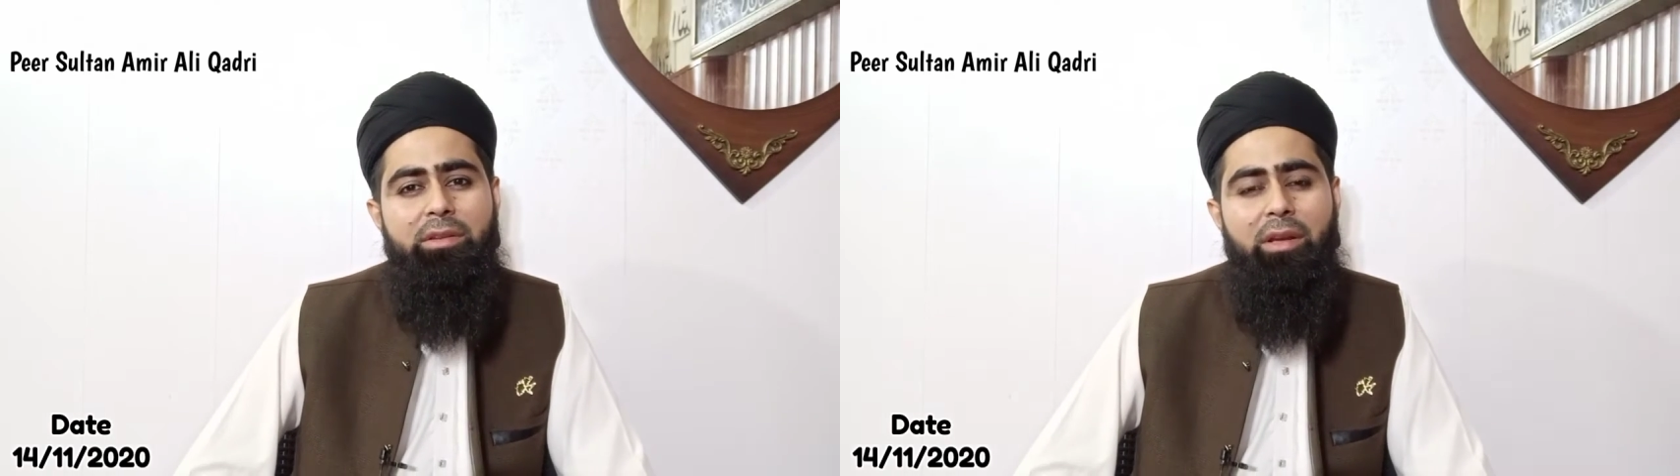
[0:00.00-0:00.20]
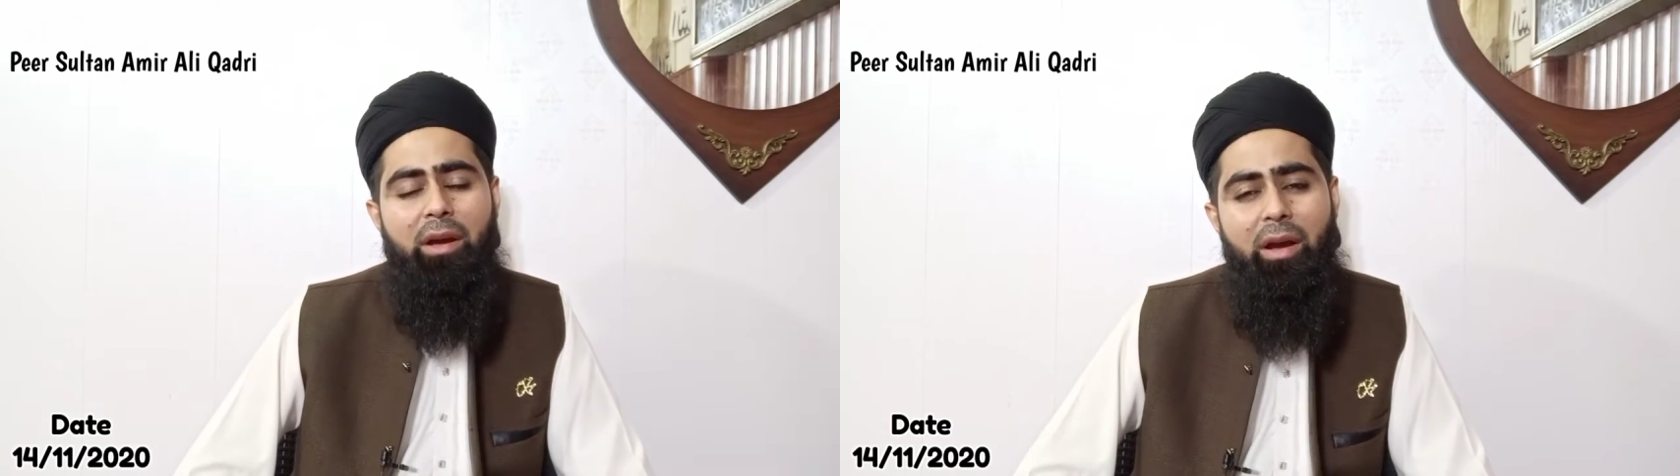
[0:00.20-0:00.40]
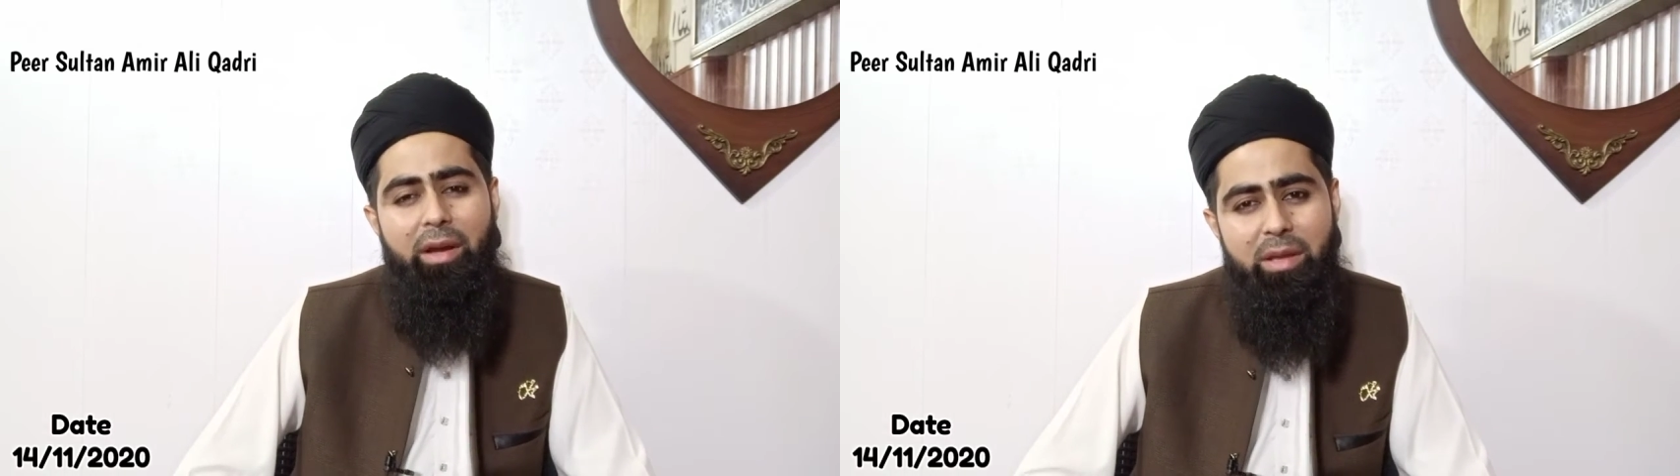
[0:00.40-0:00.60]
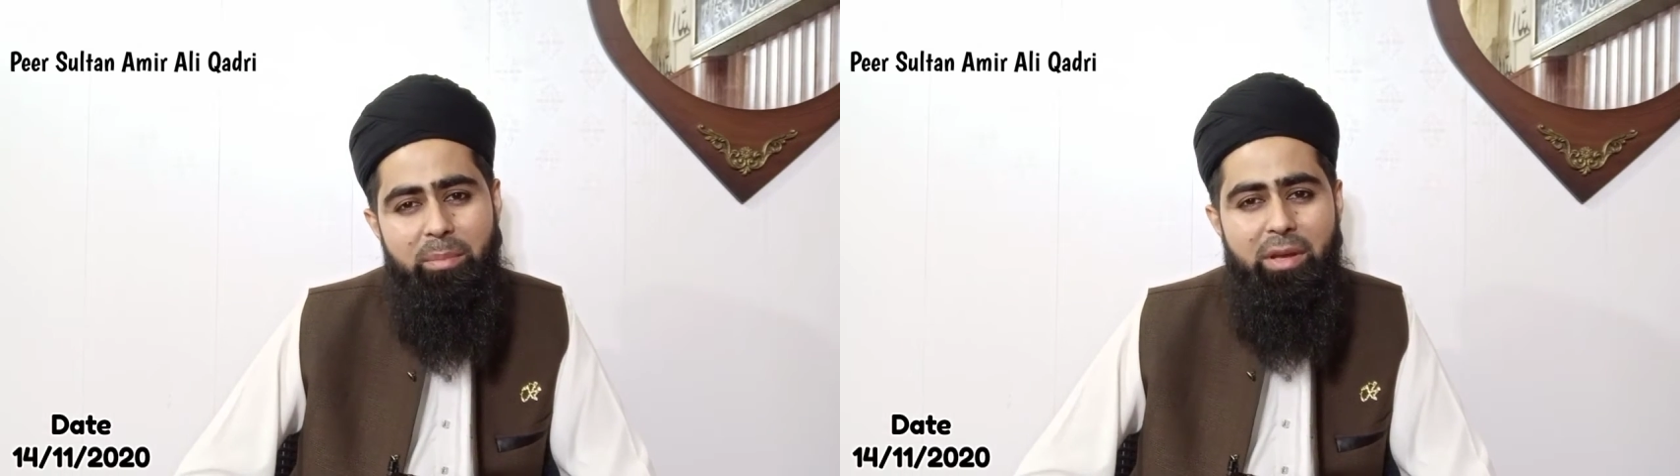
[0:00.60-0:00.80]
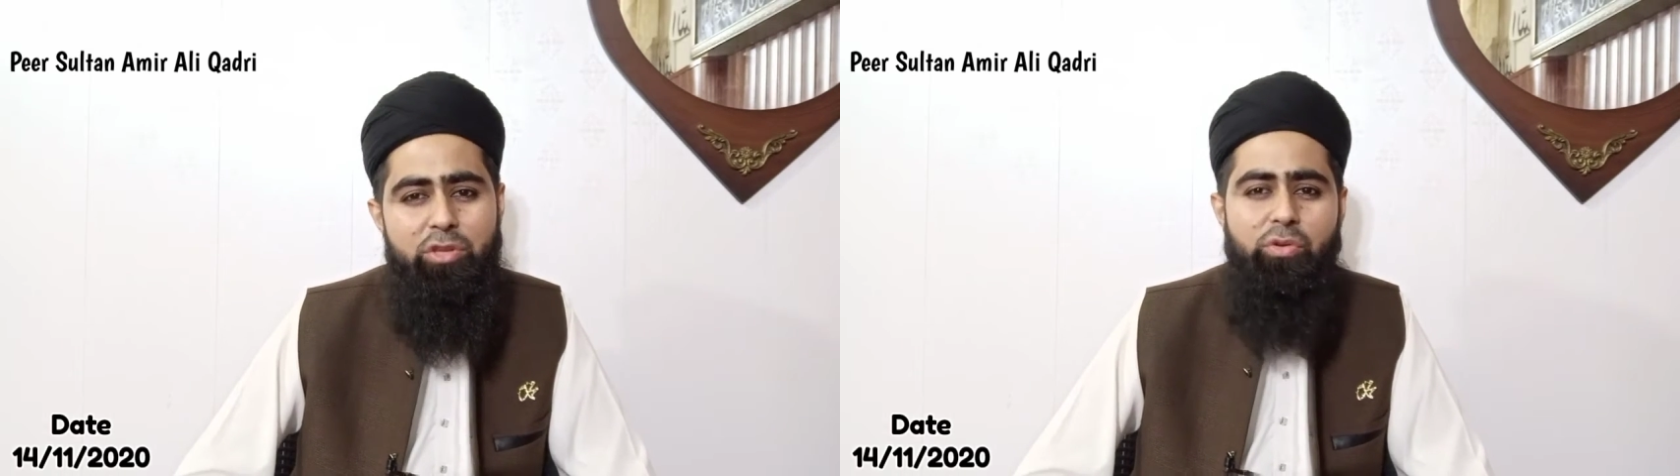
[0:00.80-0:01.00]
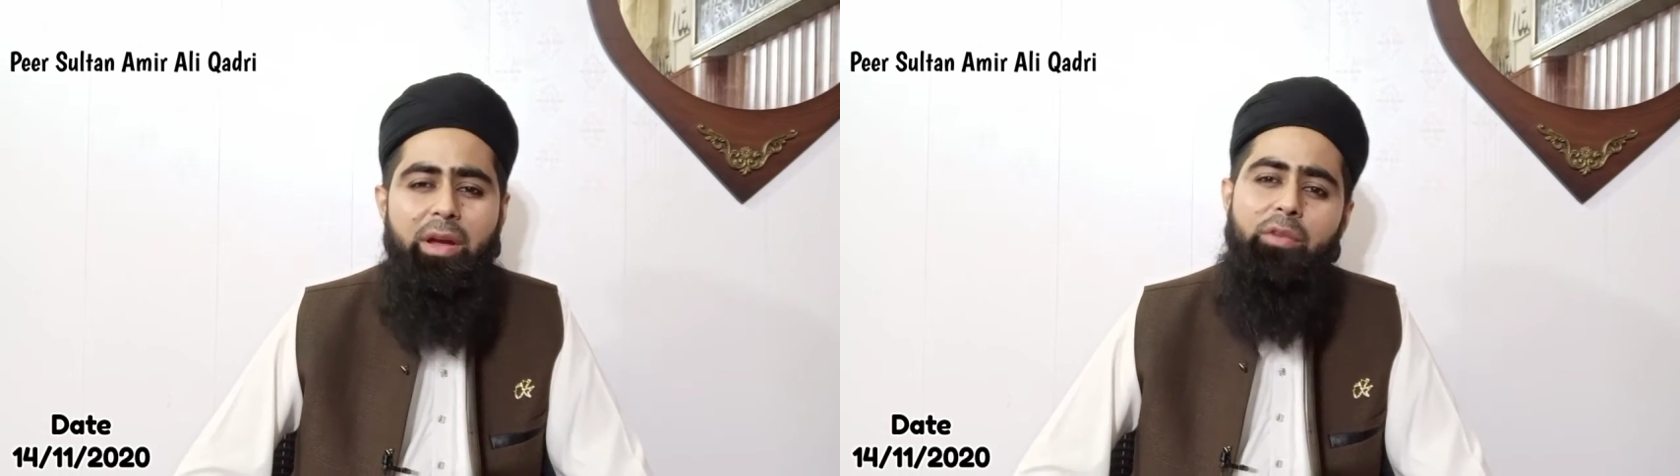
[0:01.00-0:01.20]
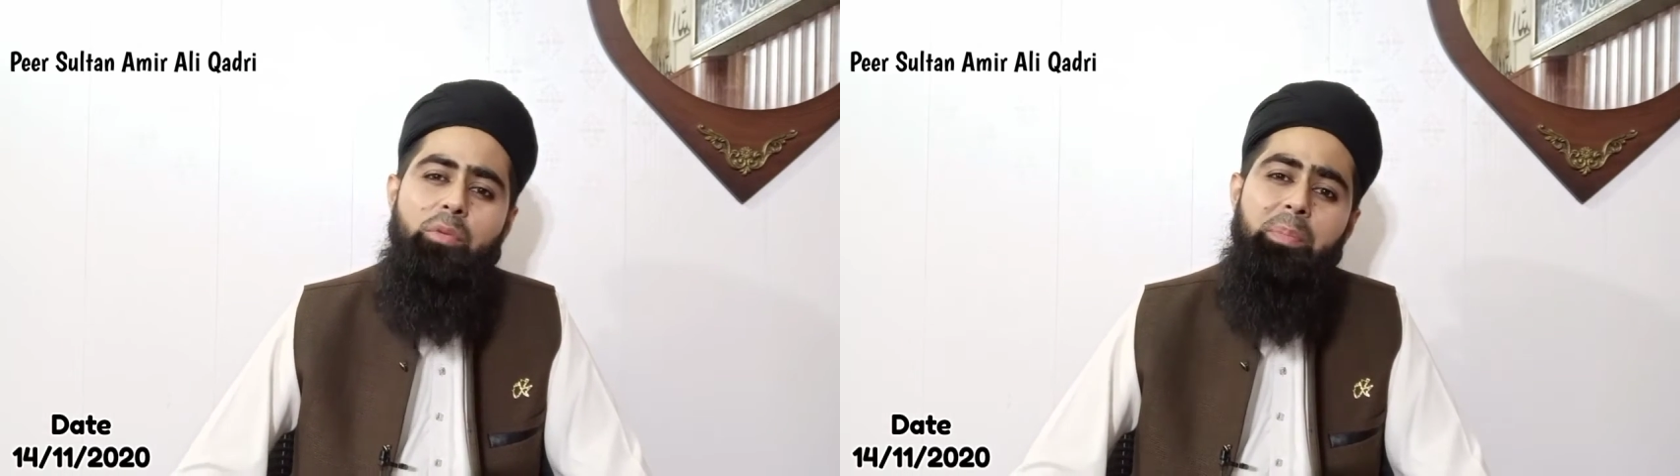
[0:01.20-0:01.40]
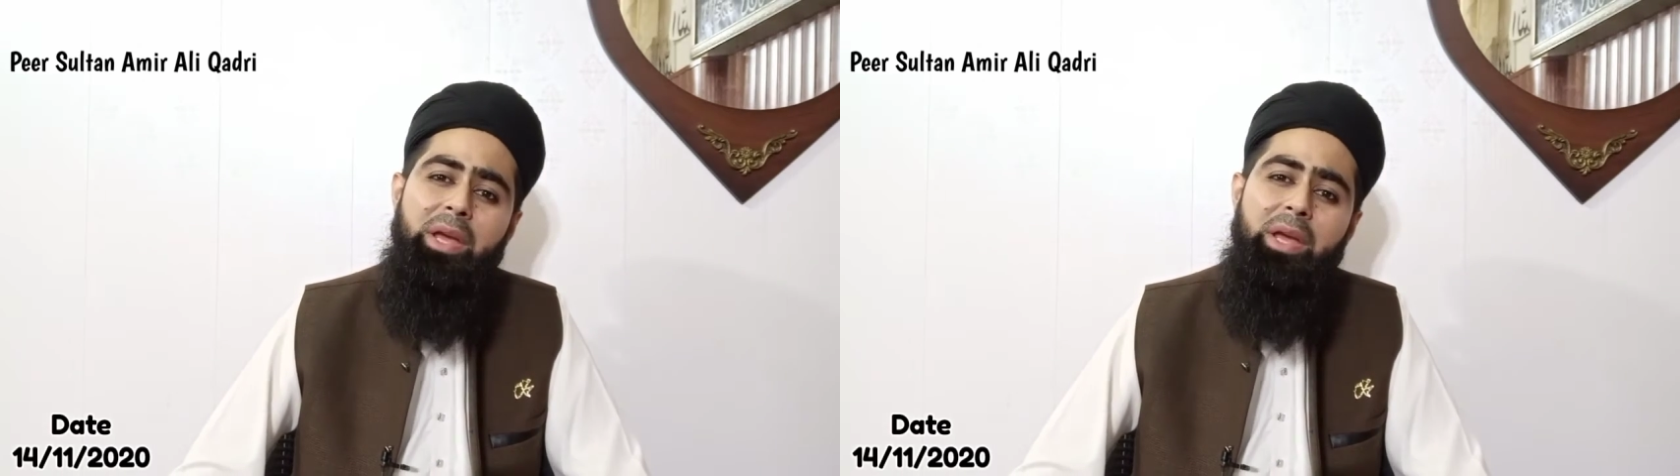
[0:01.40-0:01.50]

तन्हाई में जो है वो